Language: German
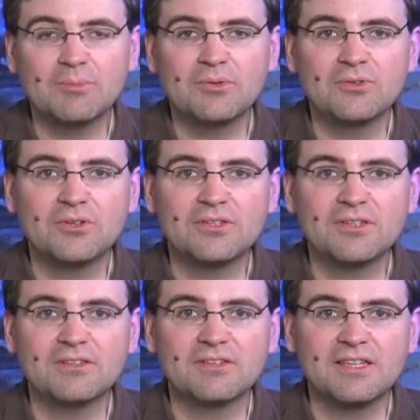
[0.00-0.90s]

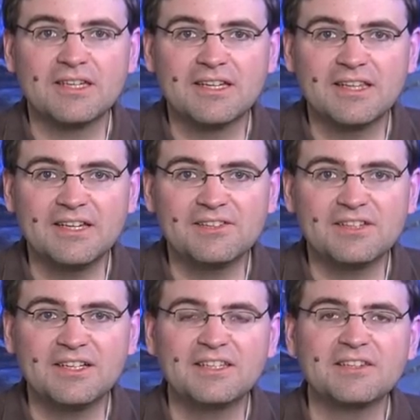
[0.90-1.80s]
bedeutet
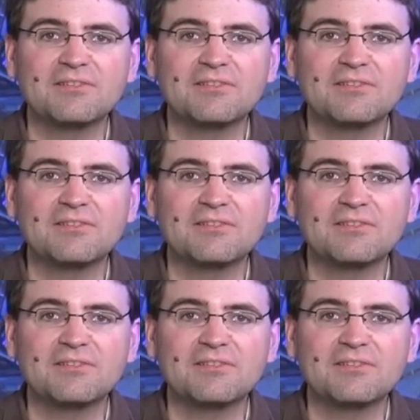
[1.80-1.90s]
gleichzeitig,